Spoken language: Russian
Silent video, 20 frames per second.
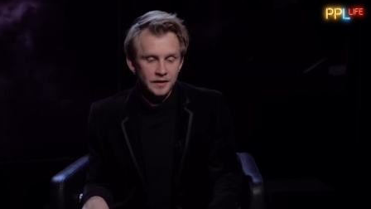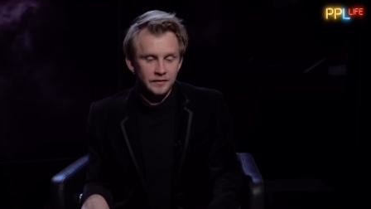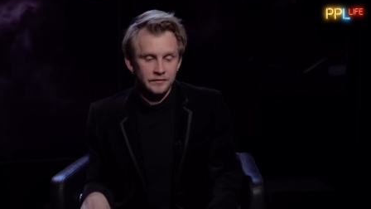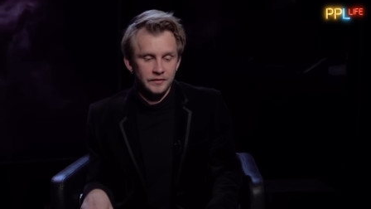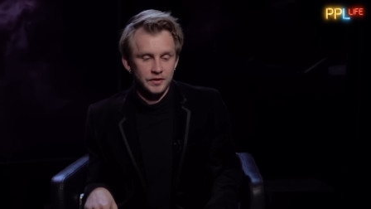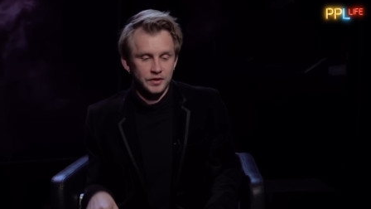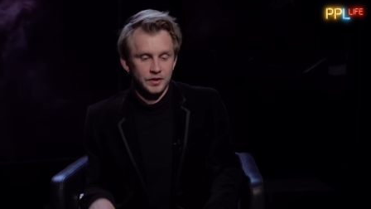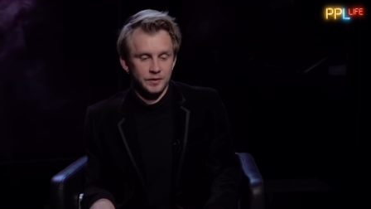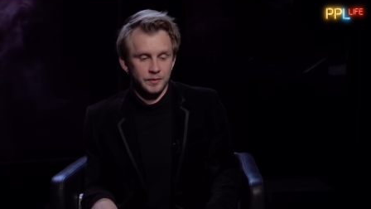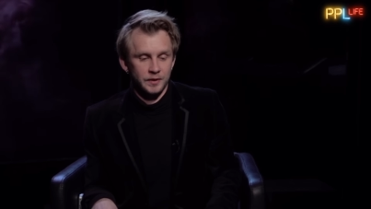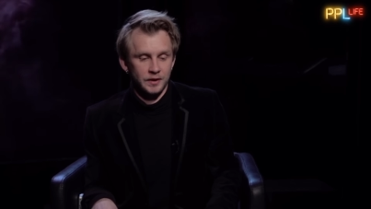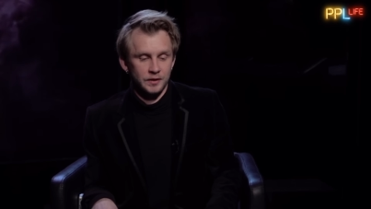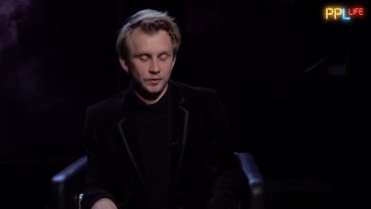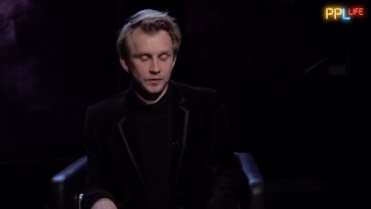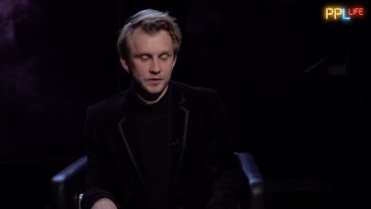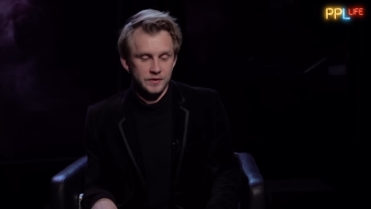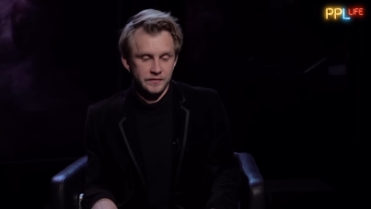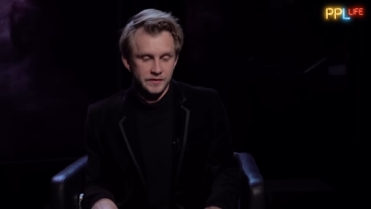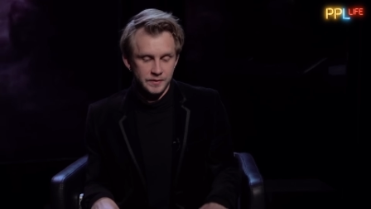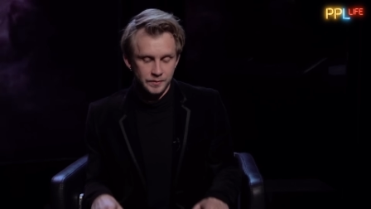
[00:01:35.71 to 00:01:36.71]
ваших
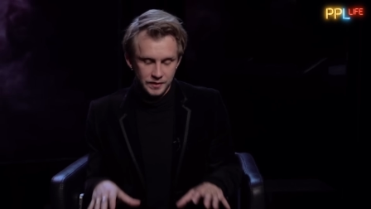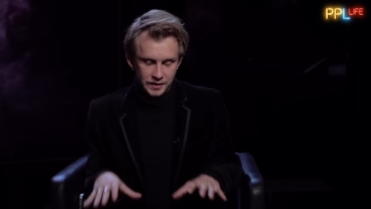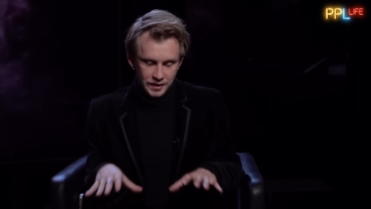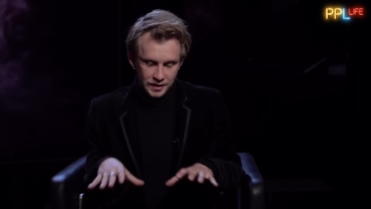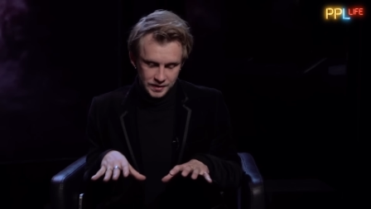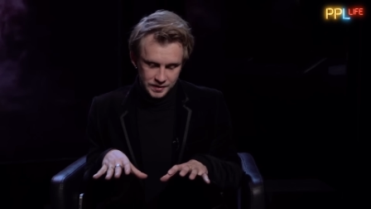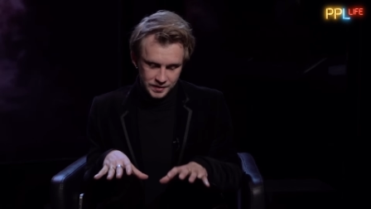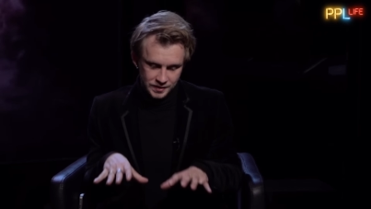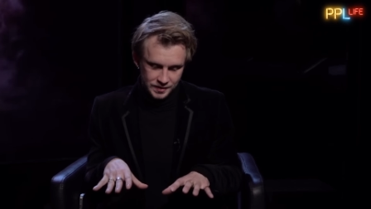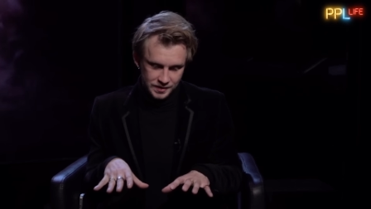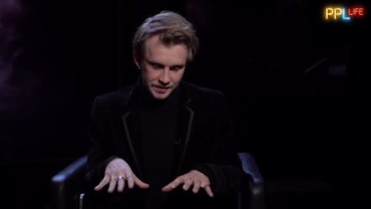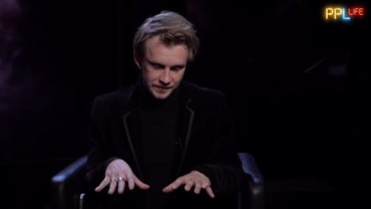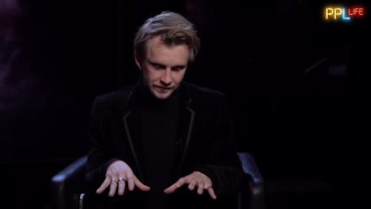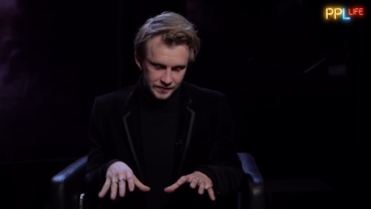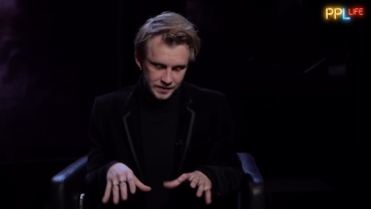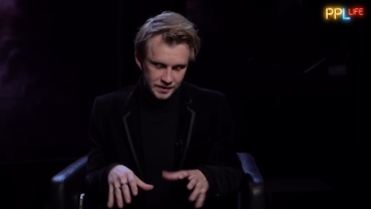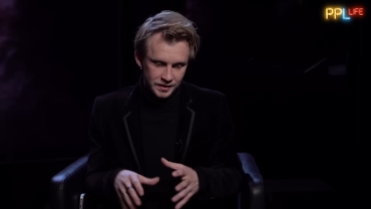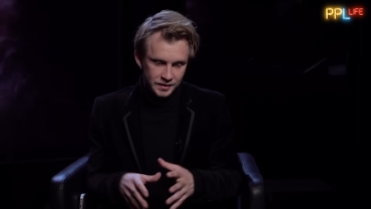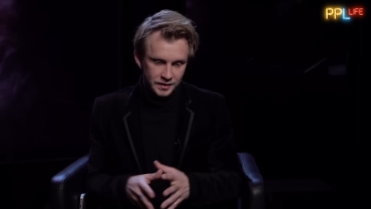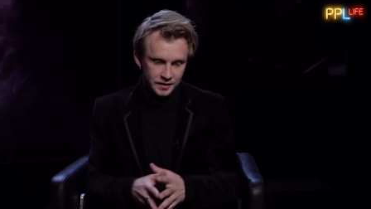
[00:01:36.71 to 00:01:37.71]
прогнозов смотреть с
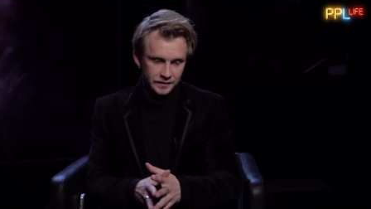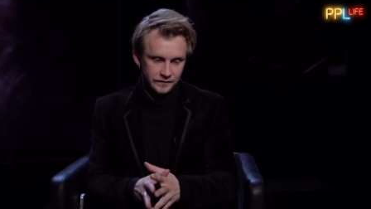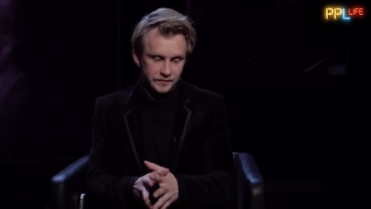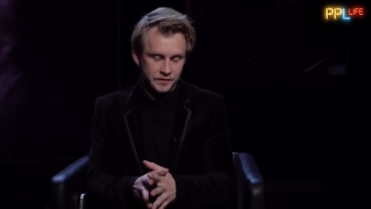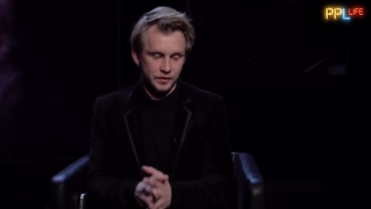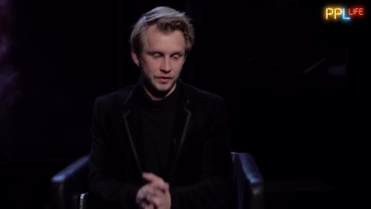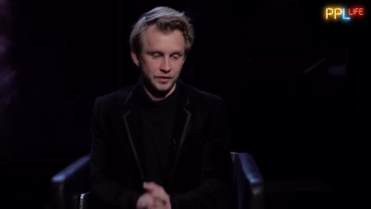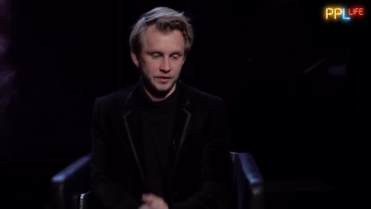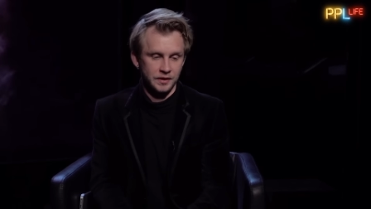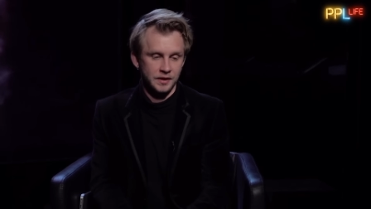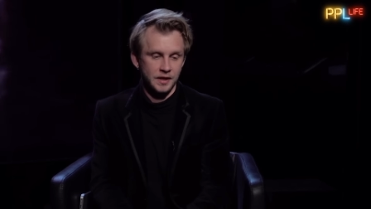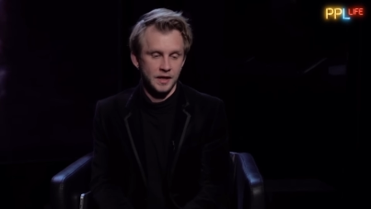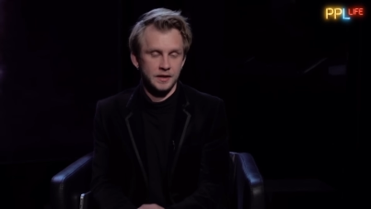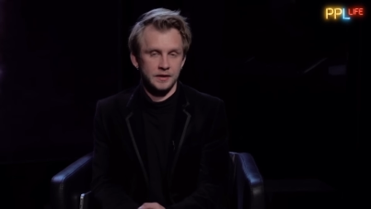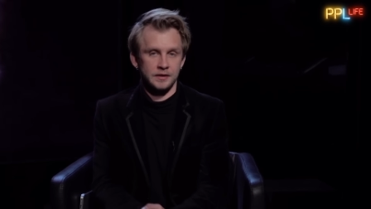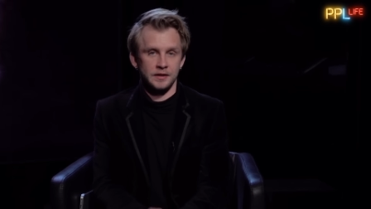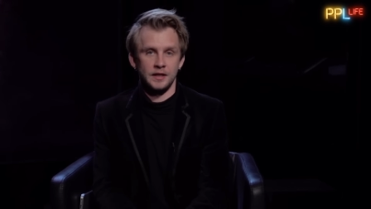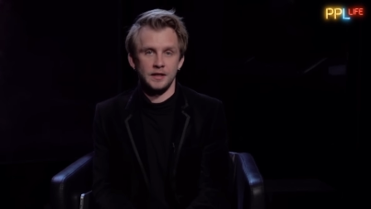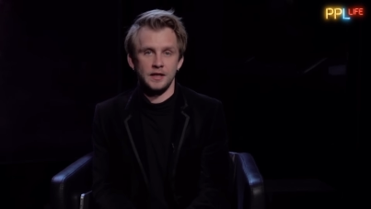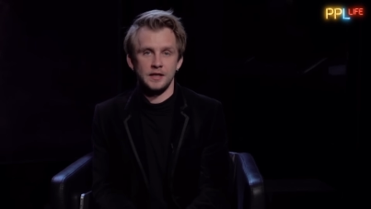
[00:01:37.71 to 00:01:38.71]
высоты на все это,
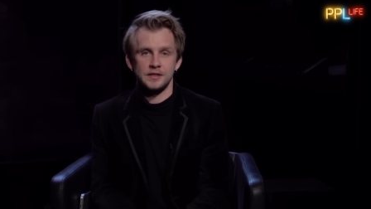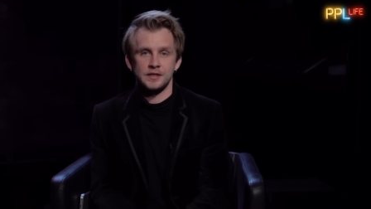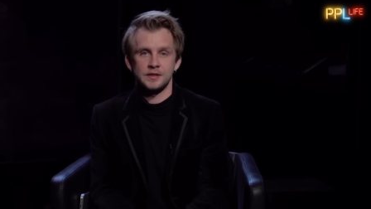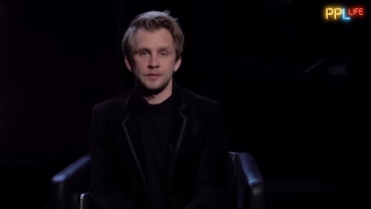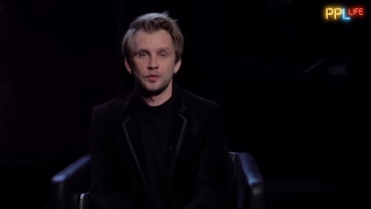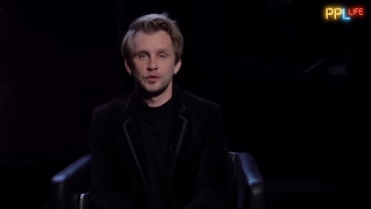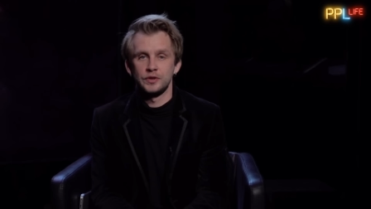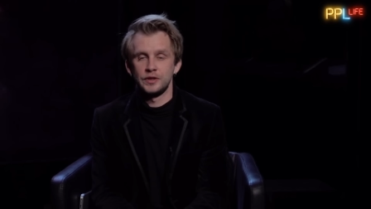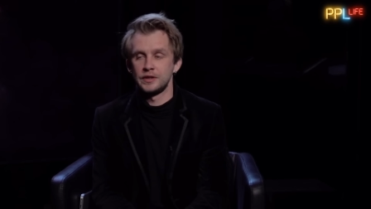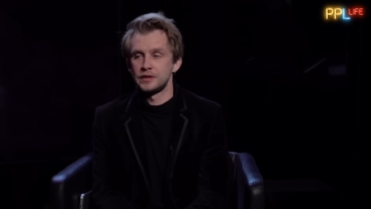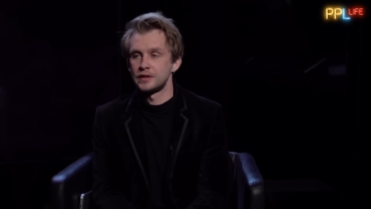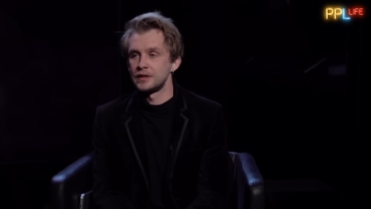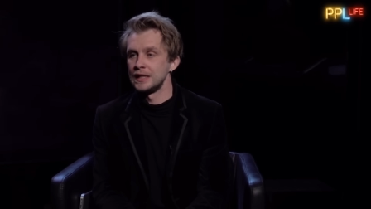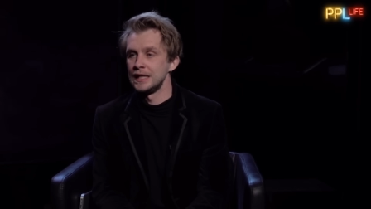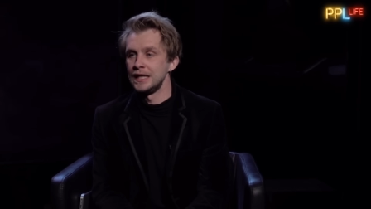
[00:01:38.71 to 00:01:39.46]
как на нас смотрят